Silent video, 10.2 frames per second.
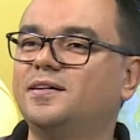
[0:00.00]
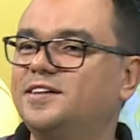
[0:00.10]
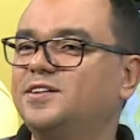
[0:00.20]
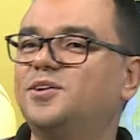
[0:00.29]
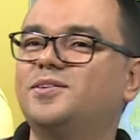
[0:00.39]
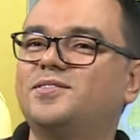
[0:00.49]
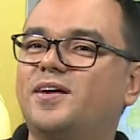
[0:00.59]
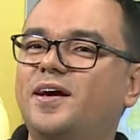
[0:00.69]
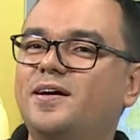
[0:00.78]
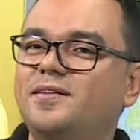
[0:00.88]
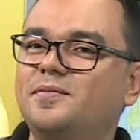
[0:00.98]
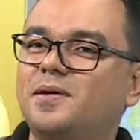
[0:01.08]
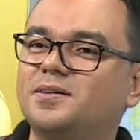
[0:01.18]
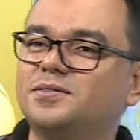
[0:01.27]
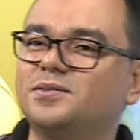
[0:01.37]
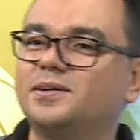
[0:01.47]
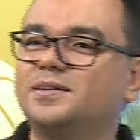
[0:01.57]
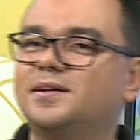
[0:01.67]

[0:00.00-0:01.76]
Já andou de skate, Márcio André?